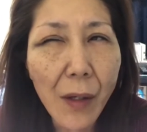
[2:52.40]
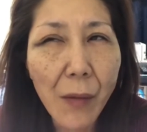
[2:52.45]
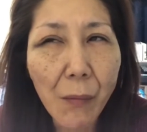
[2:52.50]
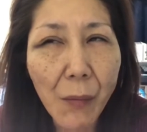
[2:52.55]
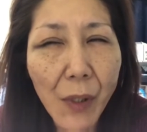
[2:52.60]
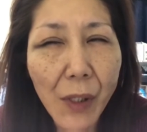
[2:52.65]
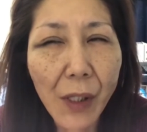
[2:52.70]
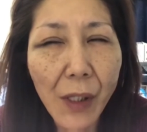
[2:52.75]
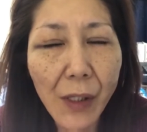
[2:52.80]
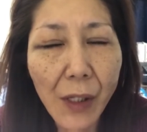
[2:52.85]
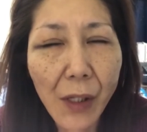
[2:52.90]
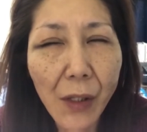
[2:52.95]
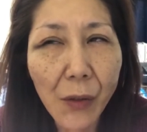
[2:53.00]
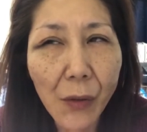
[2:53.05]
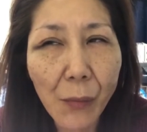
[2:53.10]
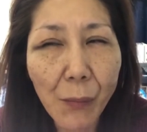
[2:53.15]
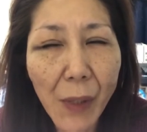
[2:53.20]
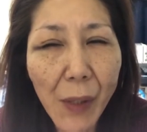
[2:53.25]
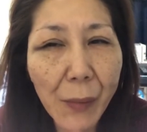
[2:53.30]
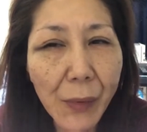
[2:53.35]
みんなね
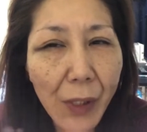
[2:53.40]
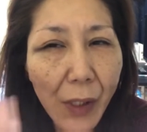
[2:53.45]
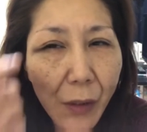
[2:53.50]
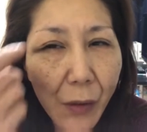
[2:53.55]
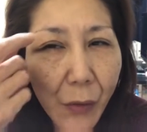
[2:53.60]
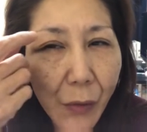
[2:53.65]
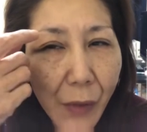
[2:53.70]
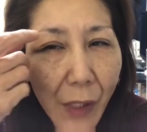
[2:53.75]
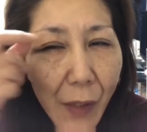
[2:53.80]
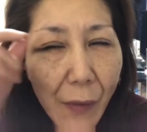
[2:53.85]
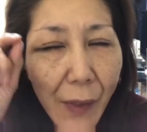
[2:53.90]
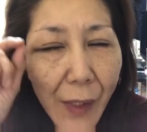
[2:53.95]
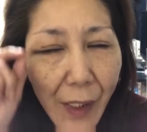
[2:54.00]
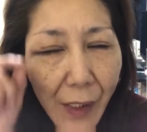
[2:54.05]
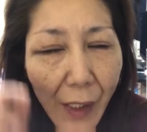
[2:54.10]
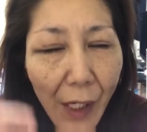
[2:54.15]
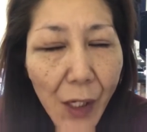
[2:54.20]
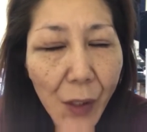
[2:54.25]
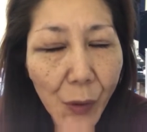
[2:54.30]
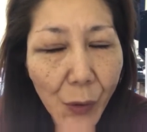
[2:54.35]
まぶたの裏は
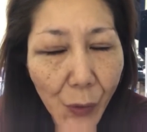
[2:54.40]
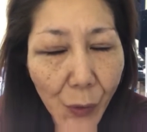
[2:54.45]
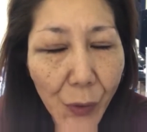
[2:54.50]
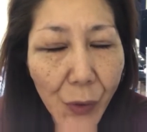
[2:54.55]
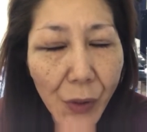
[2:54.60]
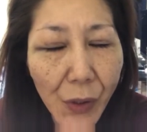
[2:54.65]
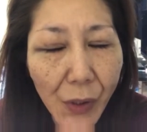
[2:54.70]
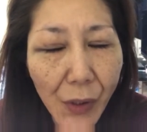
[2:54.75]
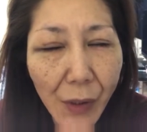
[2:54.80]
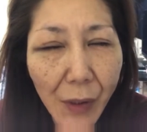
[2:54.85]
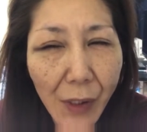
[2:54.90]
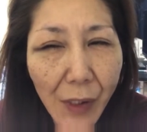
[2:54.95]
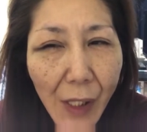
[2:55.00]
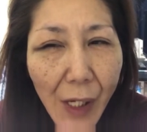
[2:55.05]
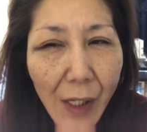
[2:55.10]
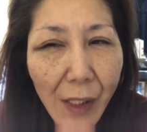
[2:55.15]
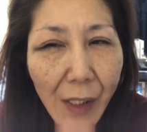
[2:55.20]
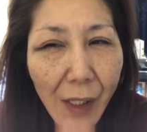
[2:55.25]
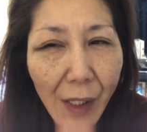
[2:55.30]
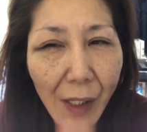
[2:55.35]
痛いのよ
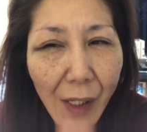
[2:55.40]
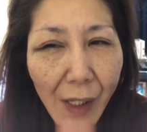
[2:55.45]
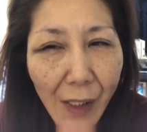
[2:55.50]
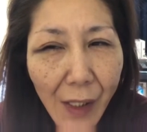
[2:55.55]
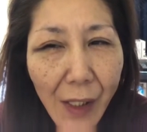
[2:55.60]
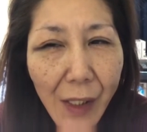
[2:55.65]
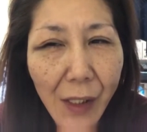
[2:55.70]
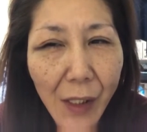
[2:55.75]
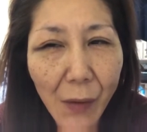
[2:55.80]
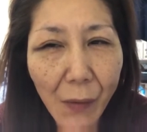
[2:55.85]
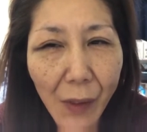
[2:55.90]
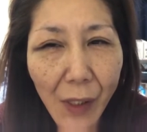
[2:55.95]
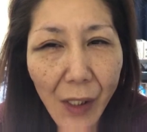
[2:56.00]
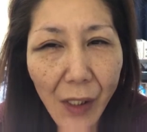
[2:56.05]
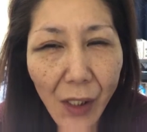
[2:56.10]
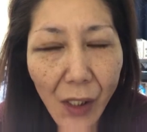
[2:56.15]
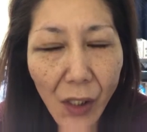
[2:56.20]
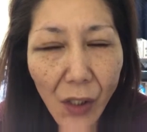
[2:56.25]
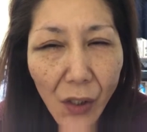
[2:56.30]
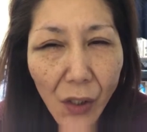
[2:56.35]
痛いんだからねって言われ
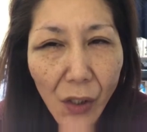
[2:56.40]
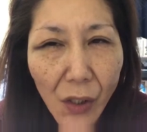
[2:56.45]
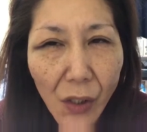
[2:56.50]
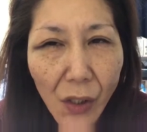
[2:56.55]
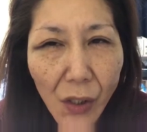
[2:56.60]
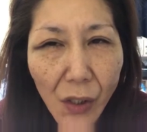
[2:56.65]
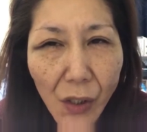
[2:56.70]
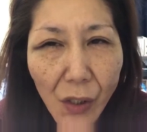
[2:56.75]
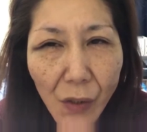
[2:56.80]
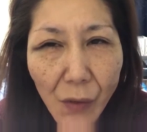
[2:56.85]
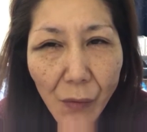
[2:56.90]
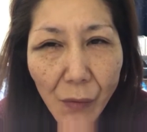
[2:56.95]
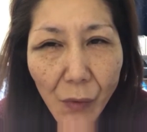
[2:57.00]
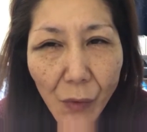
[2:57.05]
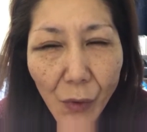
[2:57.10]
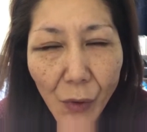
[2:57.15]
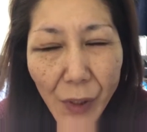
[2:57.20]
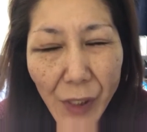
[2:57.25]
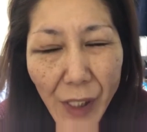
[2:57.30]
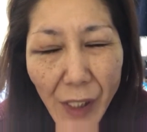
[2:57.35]
て
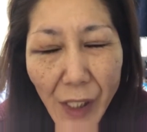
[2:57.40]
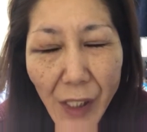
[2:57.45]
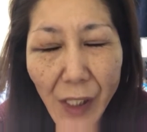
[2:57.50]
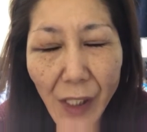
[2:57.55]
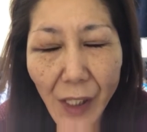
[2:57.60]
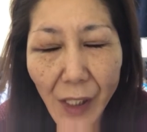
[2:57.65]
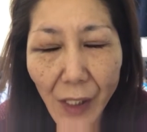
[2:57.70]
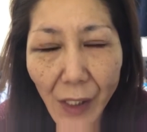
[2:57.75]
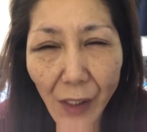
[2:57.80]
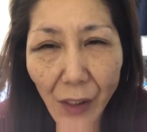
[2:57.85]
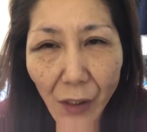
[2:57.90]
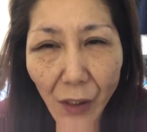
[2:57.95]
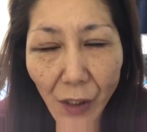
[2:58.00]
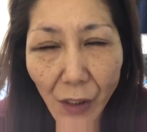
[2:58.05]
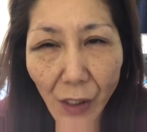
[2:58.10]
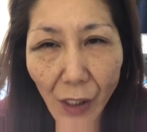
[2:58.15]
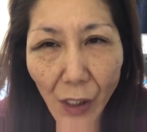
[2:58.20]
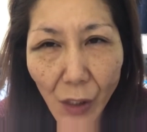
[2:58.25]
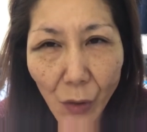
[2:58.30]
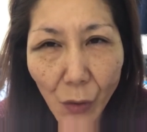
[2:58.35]
これだけだからって
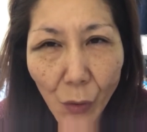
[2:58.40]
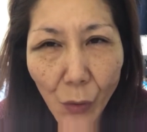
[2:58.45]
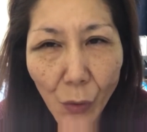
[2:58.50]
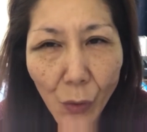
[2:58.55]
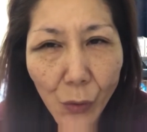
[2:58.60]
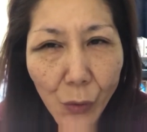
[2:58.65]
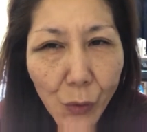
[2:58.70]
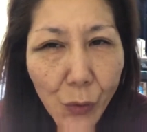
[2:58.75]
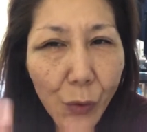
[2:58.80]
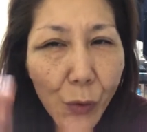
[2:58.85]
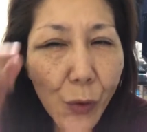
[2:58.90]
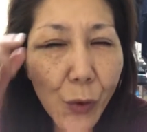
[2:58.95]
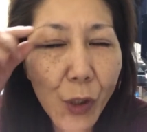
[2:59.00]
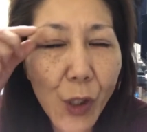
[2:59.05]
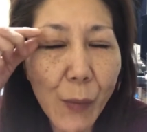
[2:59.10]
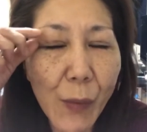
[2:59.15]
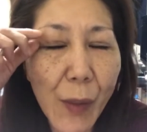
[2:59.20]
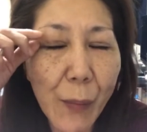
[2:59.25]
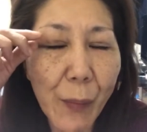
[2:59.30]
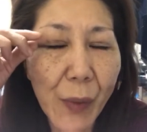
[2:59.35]
言ったけど縫う
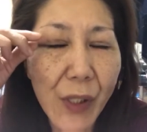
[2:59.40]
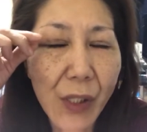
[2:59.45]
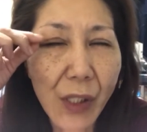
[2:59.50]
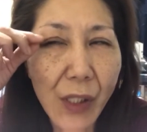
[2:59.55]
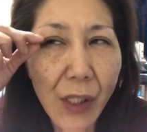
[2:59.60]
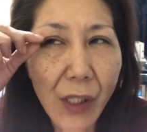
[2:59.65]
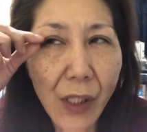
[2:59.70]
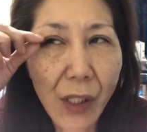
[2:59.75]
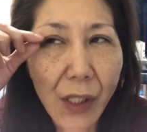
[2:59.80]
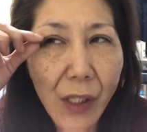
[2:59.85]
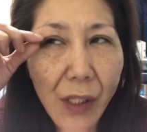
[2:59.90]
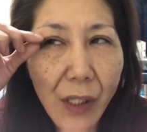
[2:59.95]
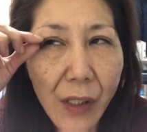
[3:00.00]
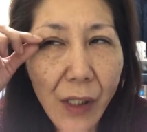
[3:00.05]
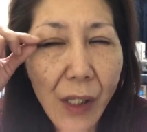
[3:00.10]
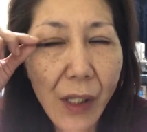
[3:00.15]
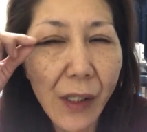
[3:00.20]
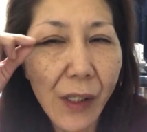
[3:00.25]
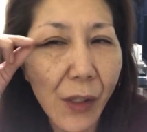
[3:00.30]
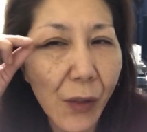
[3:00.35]
時もやっぱし
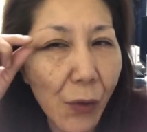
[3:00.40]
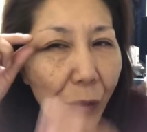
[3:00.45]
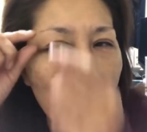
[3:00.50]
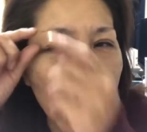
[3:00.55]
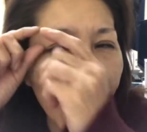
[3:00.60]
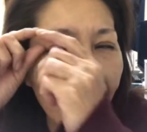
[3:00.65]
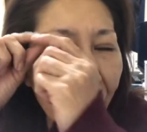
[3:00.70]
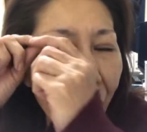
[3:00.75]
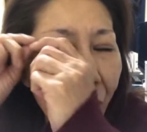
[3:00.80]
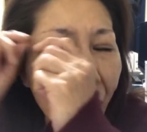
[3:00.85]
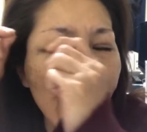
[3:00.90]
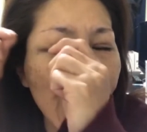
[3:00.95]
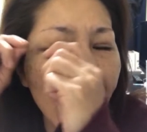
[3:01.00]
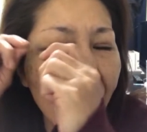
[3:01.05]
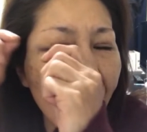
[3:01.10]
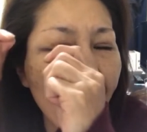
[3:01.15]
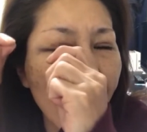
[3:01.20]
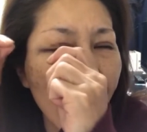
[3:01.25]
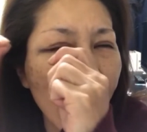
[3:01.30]
なんかこうひっつられて